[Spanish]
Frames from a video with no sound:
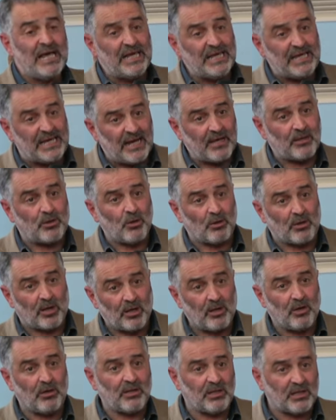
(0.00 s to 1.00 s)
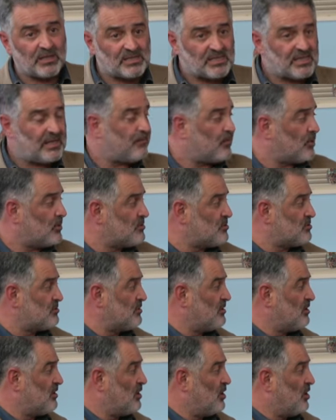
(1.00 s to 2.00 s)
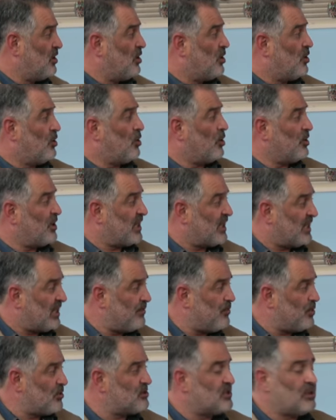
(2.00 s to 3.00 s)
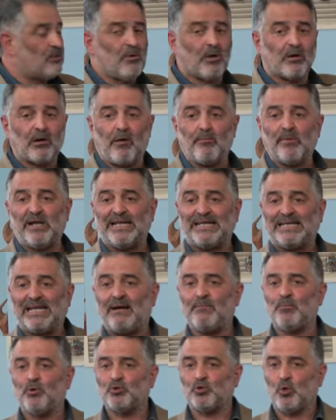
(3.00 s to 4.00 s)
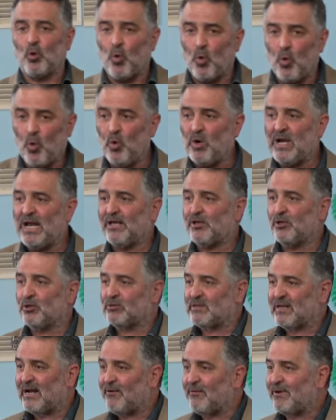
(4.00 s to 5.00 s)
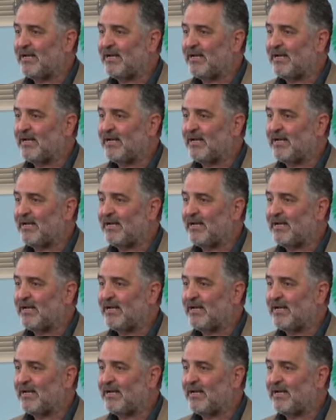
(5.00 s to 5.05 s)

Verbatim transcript: Y esto que hoy decimos, lo dijimos y lo argumentamos una y otra